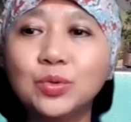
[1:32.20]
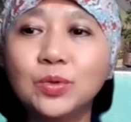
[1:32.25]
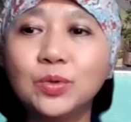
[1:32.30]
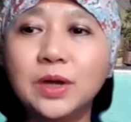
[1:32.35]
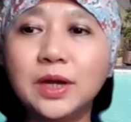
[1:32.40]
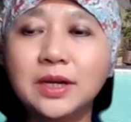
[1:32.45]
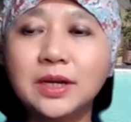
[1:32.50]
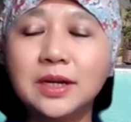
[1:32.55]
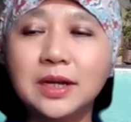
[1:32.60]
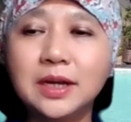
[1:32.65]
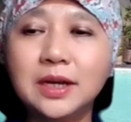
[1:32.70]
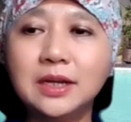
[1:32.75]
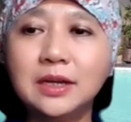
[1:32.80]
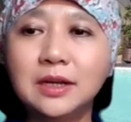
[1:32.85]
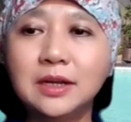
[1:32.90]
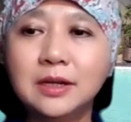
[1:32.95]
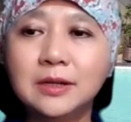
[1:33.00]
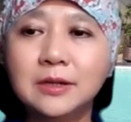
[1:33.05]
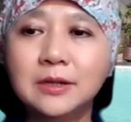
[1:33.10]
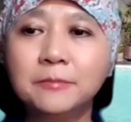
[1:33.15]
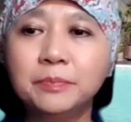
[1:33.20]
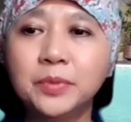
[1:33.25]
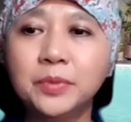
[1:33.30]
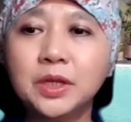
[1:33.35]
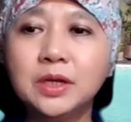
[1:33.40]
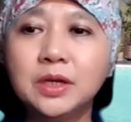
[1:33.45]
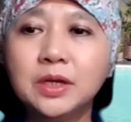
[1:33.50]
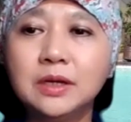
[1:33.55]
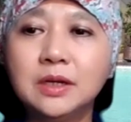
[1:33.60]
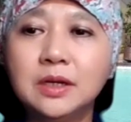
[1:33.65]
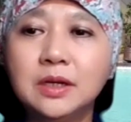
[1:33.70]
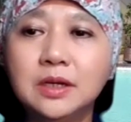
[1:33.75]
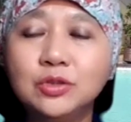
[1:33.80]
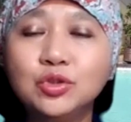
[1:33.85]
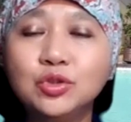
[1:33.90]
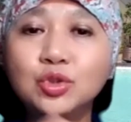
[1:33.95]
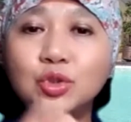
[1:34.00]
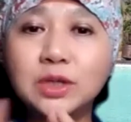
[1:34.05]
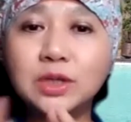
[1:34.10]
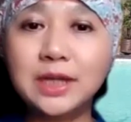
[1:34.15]
tukar dengan uh,
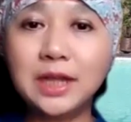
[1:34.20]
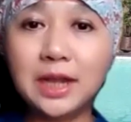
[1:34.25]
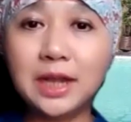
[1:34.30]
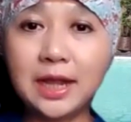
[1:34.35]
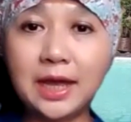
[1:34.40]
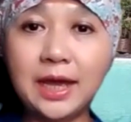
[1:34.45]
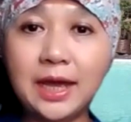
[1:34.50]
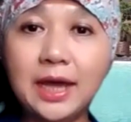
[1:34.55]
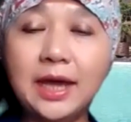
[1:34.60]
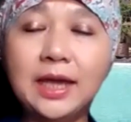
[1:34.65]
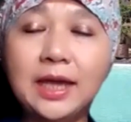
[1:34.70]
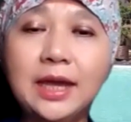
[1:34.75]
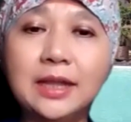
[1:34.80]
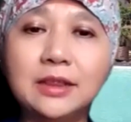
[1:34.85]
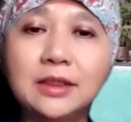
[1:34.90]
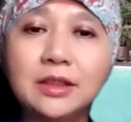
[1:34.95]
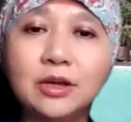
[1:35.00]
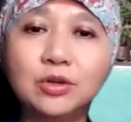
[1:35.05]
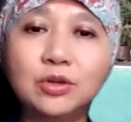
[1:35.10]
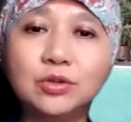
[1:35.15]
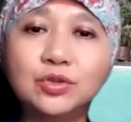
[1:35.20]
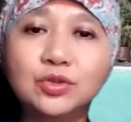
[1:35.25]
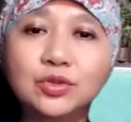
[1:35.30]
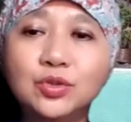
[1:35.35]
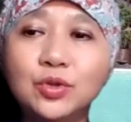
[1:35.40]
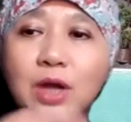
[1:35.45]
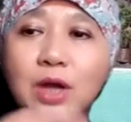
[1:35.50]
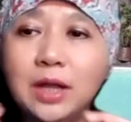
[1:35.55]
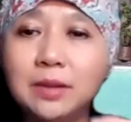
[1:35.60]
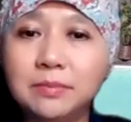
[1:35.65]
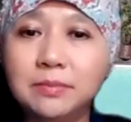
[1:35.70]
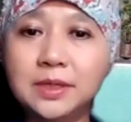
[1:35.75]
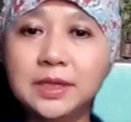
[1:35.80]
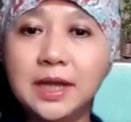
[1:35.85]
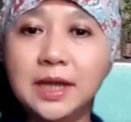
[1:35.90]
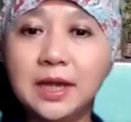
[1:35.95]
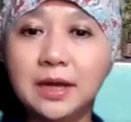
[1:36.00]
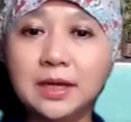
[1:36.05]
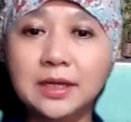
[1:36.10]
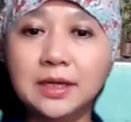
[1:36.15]
susu kedelai atau susu
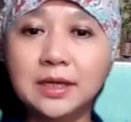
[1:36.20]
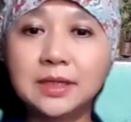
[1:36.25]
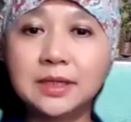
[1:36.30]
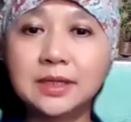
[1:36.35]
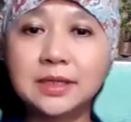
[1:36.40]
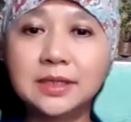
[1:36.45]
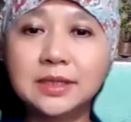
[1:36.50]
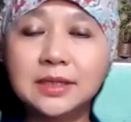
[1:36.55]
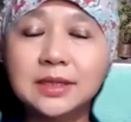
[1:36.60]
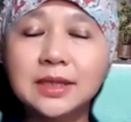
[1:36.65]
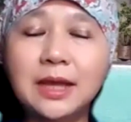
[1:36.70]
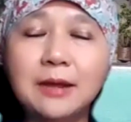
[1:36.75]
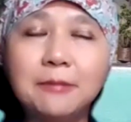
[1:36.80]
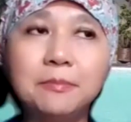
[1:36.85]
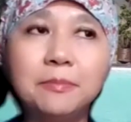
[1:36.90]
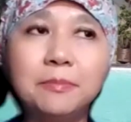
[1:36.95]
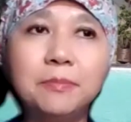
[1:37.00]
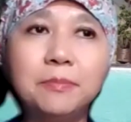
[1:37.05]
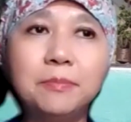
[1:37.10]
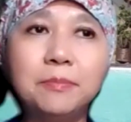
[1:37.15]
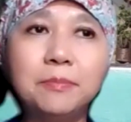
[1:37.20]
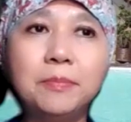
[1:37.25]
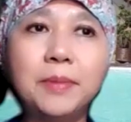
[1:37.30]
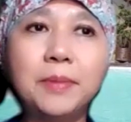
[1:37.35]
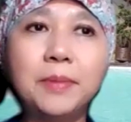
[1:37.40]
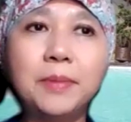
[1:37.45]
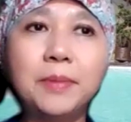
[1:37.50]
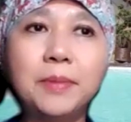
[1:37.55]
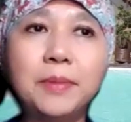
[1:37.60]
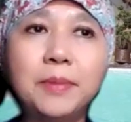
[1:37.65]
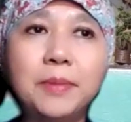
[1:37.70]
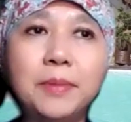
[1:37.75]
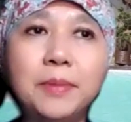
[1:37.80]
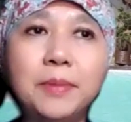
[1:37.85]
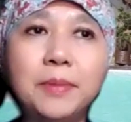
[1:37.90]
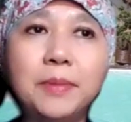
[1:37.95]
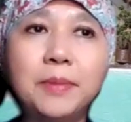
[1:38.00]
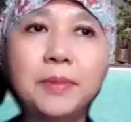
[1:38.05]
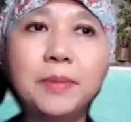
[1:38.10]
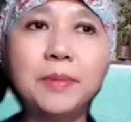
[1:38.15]
almond yang tanpa
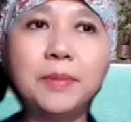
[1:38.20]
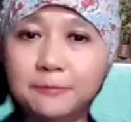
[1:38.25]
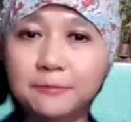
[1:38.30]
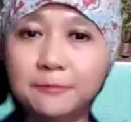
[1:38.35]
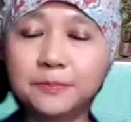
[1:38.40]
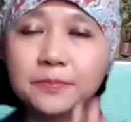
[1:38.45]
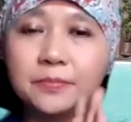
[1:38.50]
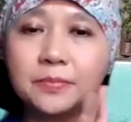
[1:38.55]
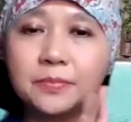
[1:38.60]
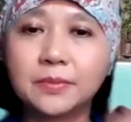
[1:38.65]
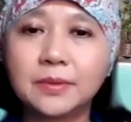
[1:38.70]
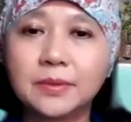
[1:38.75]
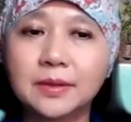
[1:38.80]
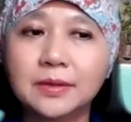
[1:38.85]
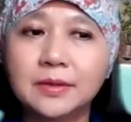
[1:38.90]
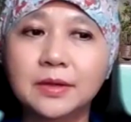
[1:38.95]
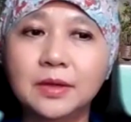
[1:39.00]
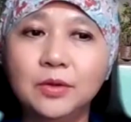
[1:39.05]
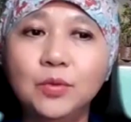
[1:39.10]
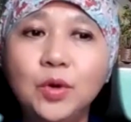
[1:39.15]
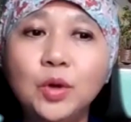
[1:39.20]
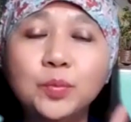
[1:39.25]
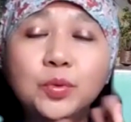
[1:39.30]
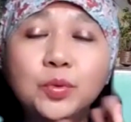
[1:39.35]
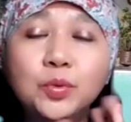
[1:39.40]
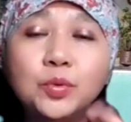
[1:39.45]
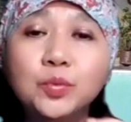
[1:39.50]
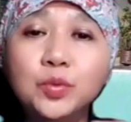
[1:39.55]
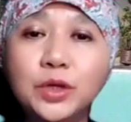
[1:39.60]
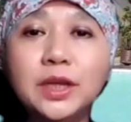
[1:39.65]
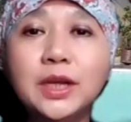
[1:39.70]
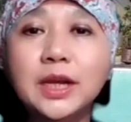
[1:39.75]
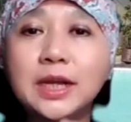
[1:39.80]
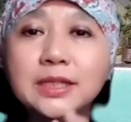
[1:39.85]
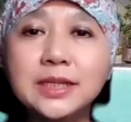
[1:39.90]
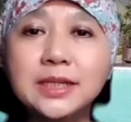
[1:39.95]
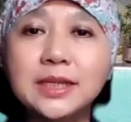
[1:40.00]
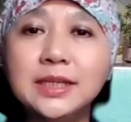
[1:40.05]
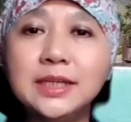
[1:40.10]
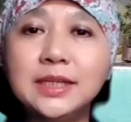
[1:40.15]
gula, walaupun mungkin
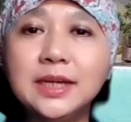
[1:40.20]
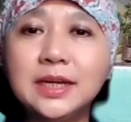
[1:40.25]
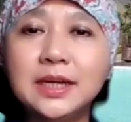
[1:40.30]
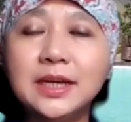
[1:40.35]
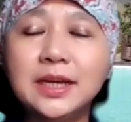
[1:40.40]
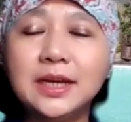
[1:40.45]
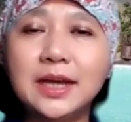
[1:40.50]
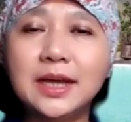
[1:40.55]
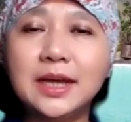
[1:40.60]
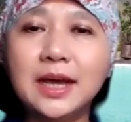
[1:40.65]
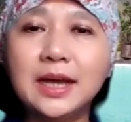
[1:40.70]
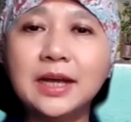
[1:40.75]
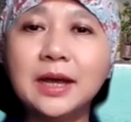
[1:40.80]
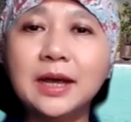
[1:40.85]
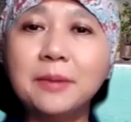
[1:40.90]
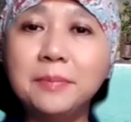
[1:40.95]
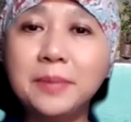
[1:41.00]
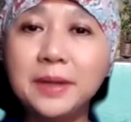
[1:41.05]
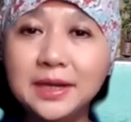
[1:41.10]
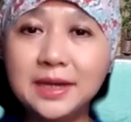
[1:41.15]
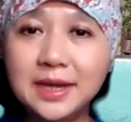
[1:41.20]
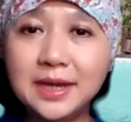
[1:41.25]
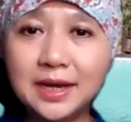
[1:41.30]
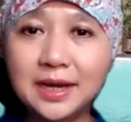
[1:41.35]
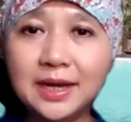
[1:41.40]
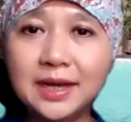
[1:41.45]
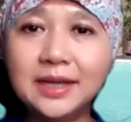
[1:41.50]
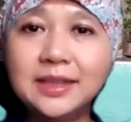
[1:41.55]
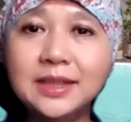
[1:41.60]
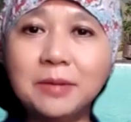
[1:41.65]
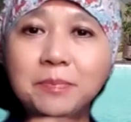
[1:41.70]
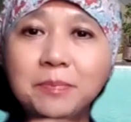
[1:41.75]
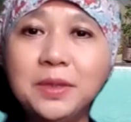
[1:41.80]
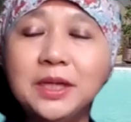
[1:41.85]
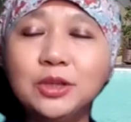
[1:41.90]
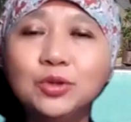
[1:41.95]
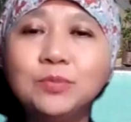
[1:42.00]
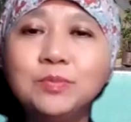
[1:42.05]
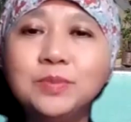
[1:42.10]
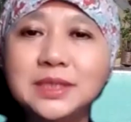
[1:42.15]
rasanya agak beda, tapi
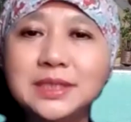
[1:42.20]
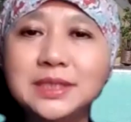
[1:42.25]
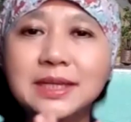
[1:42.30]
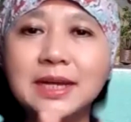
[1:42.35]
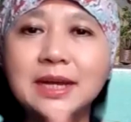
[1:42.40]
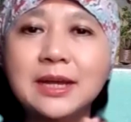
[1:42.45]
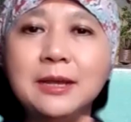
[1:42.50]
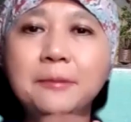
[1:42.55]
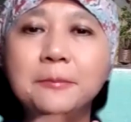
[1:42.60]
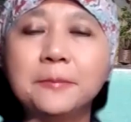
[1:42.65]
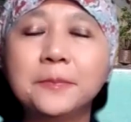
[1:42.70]
itu bisa